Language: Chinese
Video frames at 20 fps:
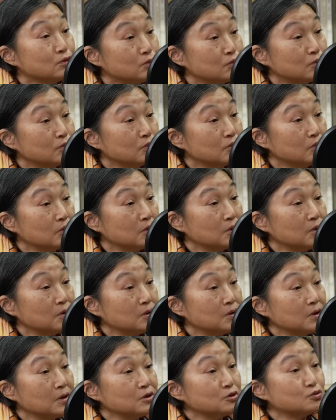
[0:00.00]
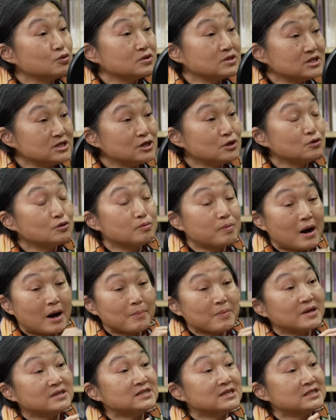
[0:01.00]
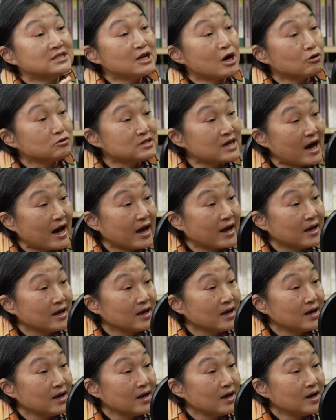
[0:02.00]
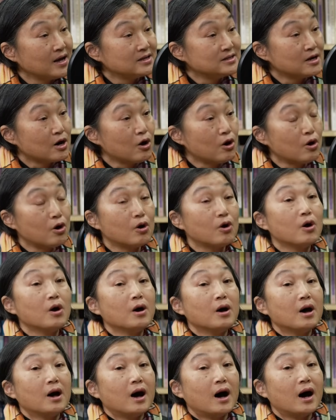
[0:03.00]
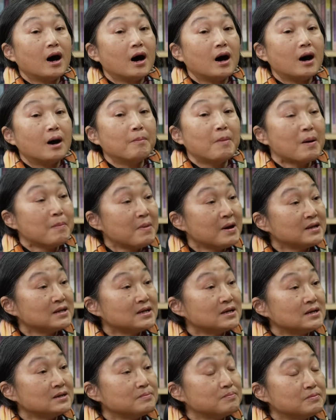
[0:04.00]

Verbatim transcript: 录，做记录把它变成教材。然后，啊，慢慢的，